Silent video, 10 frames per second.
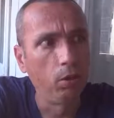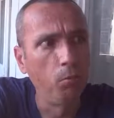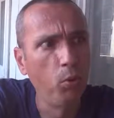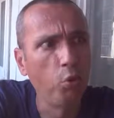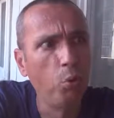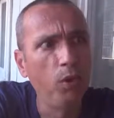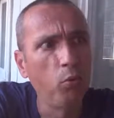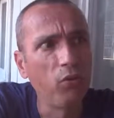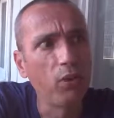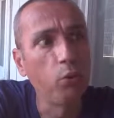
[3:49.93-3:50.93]
Moscou a
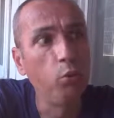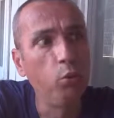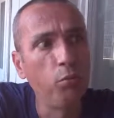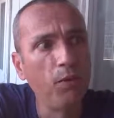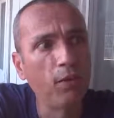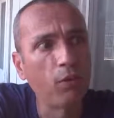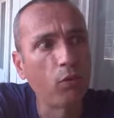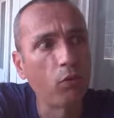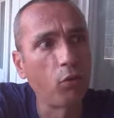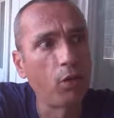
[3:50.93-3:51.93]
annoncé que 12
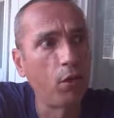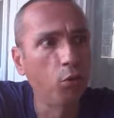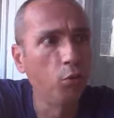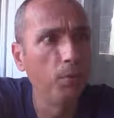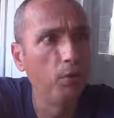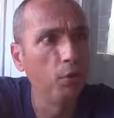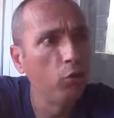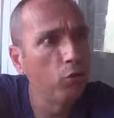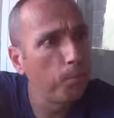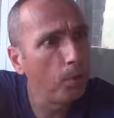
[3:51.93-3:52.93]
700 soldats russes,
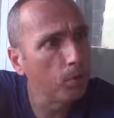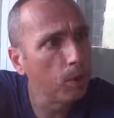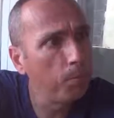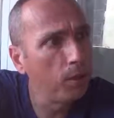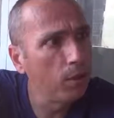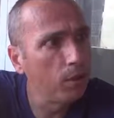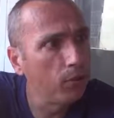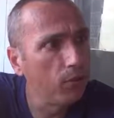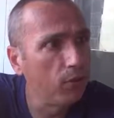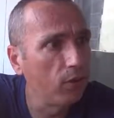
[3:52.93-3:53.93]
biélorusses, prendraient part à
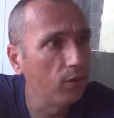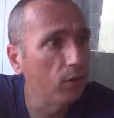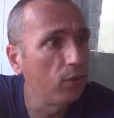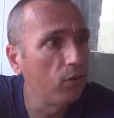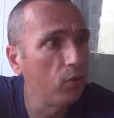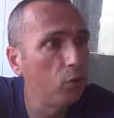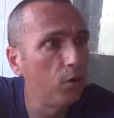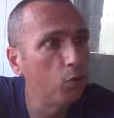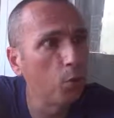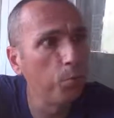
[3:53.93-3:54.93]
ces exercices de
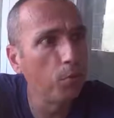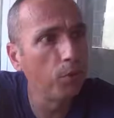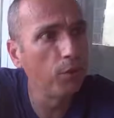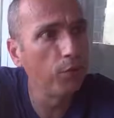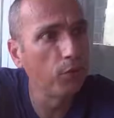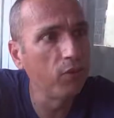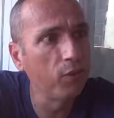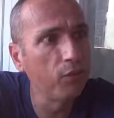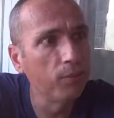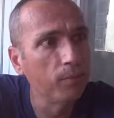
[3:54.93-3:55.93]
nature purement
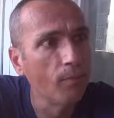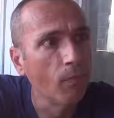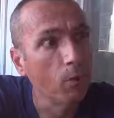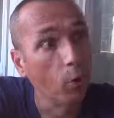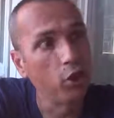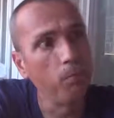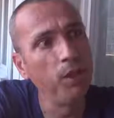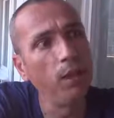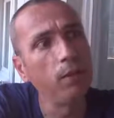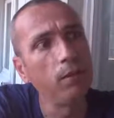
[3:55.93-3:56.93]
défensive. Oh, j'aime
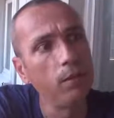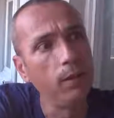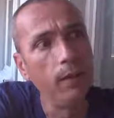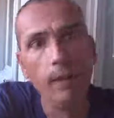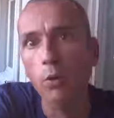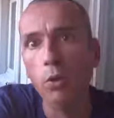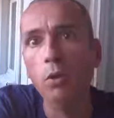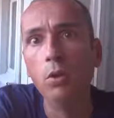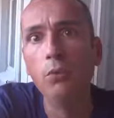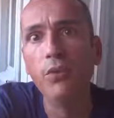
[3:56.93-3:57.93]
bien, hein.
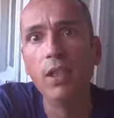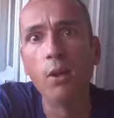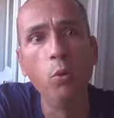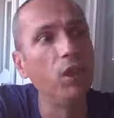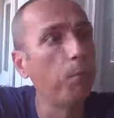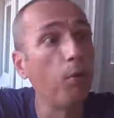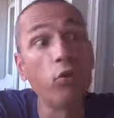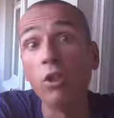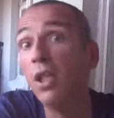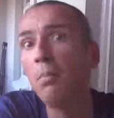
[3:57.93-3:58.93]
le, Figaro qui reprend,
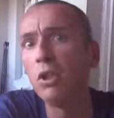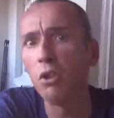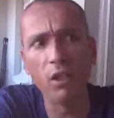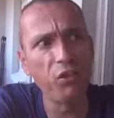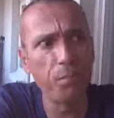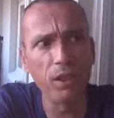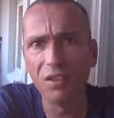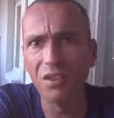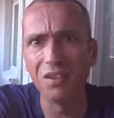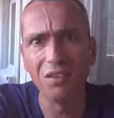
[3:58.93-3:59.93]
c'est une dépêche de l'AFP
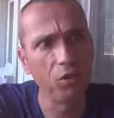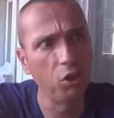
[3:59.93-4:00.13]
d'ailleurs, hein.